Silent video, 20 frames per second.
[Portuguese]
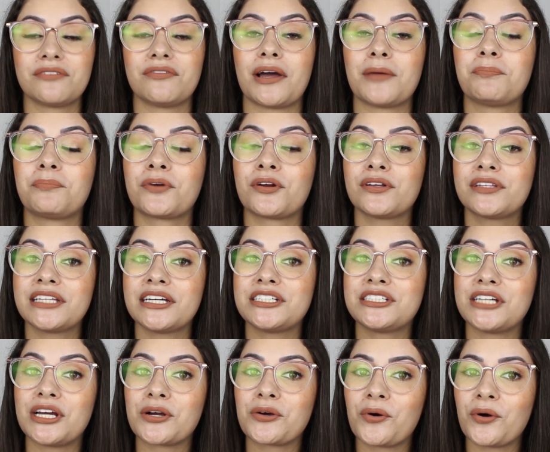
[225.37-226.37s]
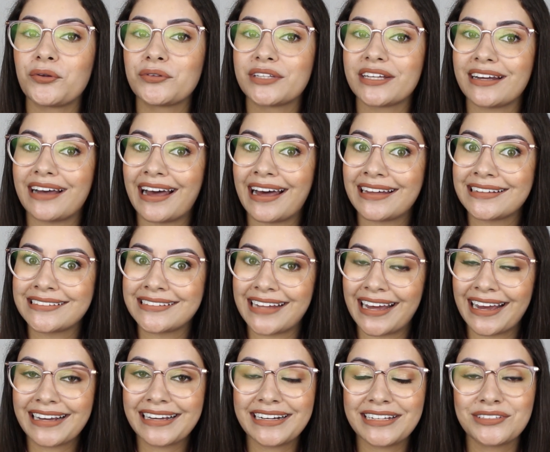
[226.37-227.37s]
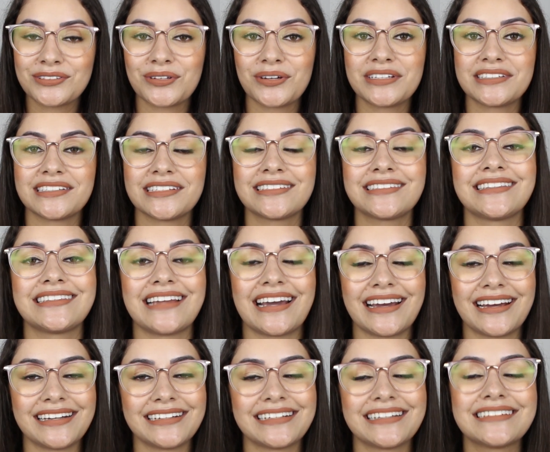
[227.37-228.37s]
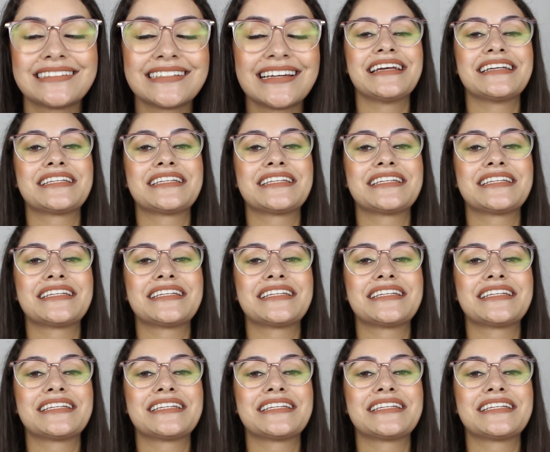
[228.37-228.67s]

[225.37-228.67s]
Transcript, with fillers: que vai proteger contra as agressões externas